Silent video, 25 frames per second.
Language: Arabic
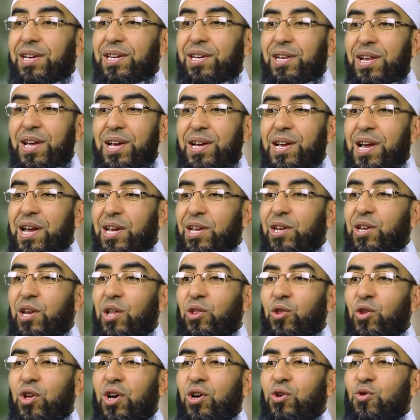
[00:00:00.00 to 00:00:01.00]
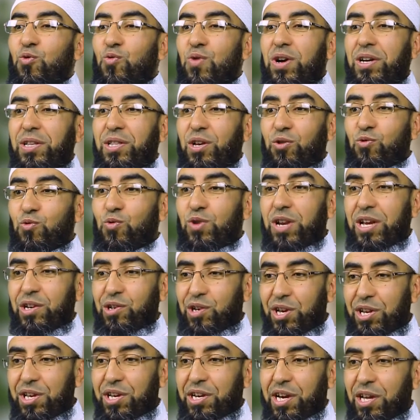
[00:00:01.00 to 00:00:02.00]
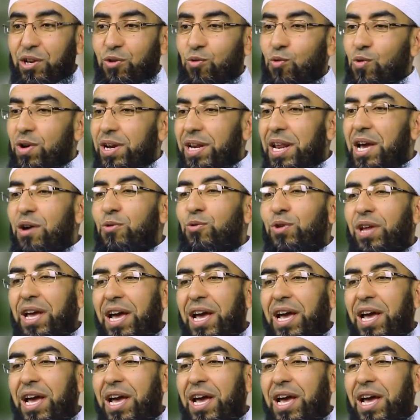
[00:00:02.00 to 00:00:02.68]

إله إلا الله وحده لا شريك له إله